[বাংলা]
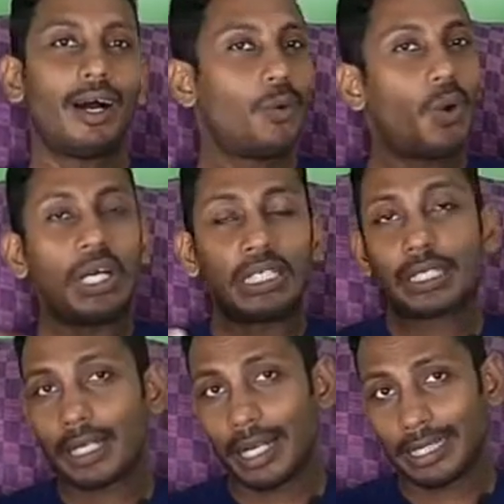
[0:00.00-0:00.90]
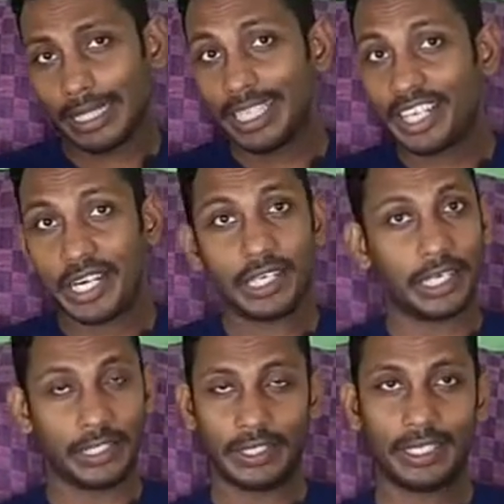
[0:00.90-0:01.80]
ওয়ার্ল্ড ক্লাস
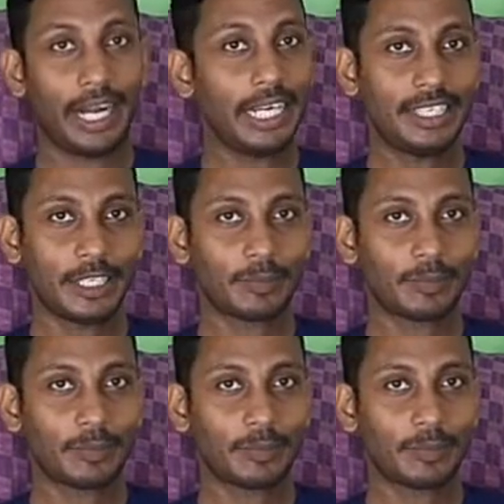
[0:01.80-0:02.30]
স্ট্যান্ডার্ড রাইট